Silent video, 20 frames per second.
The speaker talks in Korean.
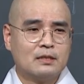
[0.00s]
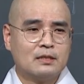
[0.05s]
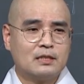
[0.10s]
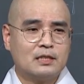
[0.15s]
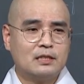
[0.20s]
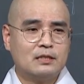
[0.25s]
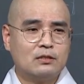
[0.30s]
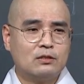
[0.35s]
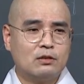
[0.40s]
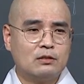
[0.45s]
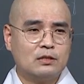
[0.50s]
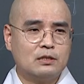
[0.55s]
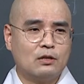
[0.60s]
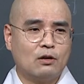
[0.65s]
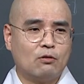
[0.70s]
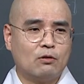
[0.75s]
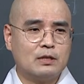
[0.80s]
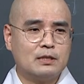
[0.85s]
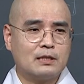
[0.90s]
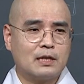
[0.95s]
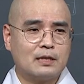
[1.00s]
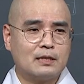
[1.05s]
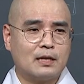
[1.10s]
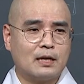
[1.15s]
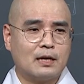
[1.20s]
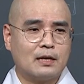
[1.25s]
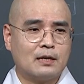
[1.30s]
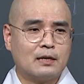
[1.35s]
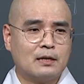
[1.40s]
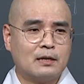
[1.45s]
신선이 영원히
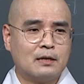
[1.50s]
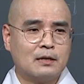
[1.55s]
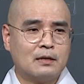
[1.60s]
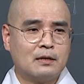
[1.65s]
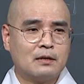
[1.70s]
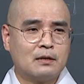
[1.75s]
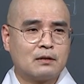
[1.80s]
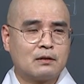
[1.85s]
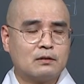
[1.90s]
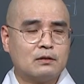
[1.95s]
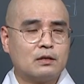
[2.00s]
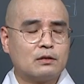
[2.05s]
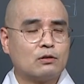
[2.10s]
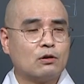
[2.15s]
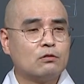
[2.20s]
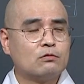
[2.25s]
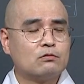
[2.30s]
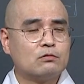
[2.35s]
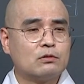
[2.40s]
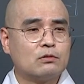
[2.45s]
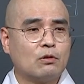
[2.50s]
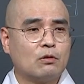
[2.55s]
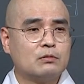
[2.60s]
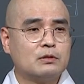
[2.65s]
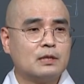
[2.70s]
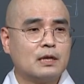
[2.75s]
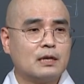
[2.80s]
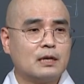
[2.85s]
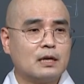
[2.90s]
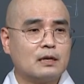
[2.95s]
산다. 근데 결국은
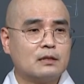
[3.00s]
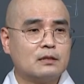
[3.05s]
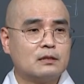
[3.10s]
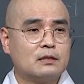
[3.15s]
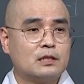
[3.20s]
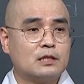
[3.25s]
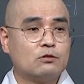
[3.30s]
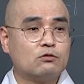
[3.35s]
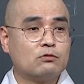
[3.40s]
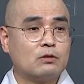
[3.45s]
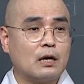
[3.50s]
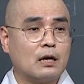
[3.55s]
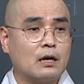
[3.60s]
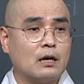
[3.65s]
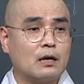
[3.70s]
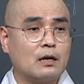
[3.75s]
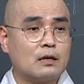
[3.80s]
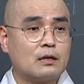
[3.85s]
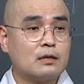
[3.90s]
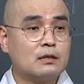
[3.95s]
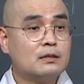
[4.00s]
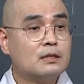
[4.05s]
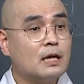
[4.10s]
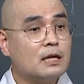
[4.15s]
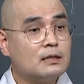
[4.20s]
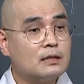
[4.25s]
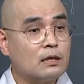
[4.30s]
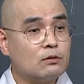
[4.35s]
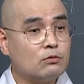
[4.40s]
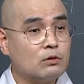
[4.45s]
언젠가는 지구가
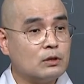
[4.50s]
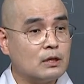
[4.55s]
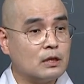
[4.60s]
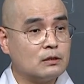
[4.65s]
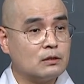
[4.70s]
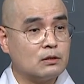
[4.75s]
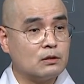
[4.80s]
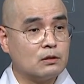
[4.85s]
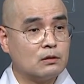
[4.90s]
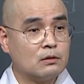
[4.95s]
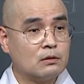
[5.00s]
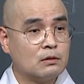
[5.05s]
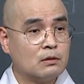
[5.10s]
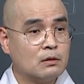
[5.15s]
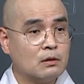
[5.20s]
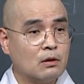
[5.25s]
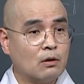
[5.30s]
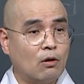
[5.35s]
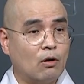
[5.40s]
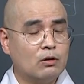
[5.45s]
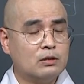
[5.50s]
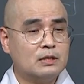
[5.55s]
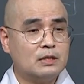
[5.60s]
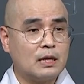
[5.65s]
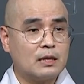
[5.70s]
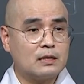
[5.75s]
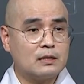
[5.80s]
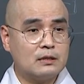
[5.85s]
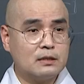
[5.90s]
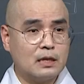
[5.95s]
끝날 때도 있겠죠.
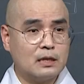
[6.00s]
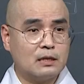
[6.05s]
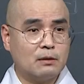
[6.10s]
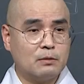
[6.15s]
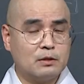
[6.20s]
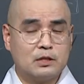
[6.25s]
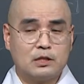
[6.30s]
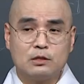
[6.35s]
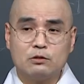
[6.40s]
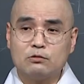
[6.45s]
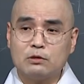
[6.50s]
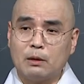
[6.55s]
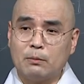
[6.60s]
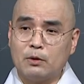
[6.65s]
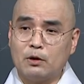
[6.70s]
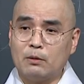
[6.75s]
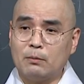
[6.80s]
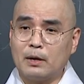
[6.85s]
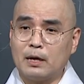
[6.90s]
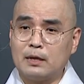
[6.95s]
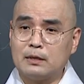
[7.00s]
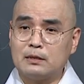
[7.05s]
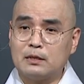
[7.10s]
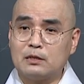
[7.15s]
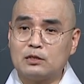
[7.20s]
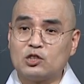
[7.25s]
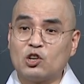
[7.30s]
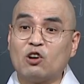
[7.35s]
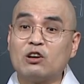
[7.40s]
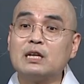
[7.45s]
언제 끝나냐면 지구가 멸망할
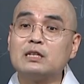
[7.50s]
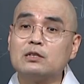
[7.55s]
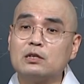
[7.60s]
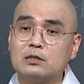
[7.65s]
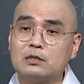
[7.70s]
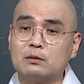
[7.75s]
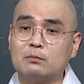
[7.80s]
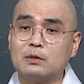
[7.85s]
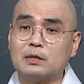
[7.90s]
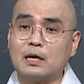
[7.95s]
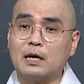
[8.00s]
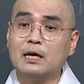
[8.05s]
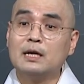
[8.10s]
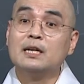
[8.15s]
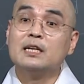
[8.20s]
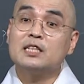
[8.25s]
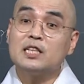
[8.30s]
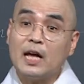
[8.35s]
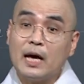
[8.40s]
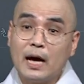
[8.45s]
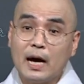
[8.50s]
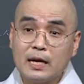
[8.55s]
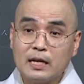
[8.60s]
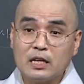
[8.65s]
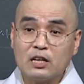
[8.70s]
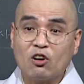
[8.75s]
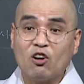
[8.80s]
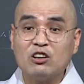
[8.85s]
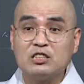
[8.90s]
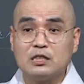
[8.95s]
때는 정해져 있습니다.
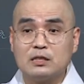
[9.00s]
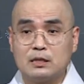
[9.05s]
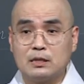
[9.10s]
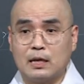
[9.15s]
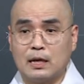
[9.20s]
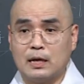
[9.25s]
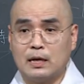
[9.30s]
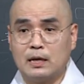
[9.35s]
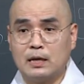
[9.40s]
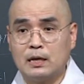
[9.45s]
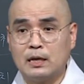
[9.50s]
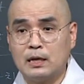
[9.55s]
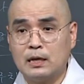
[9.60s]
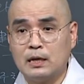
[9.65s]
태양이 꺼질 때.